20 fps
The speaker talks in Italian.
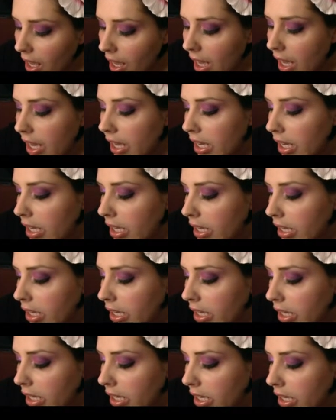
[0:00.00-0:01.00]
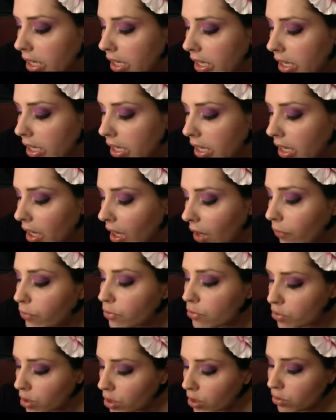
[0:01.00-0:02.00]
E ha
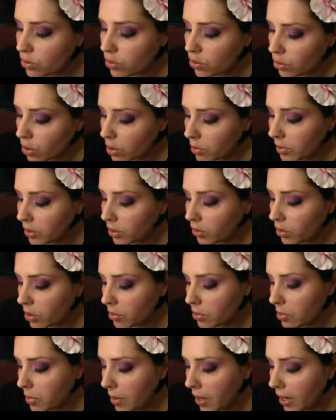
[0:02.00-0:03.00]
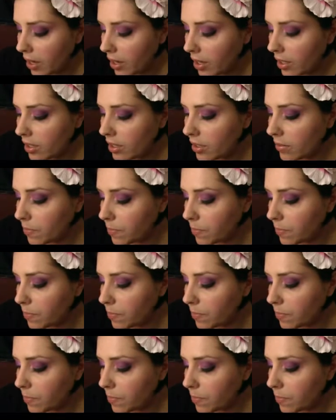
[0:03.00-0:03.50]
funzionato sicuramente con la mia pelle.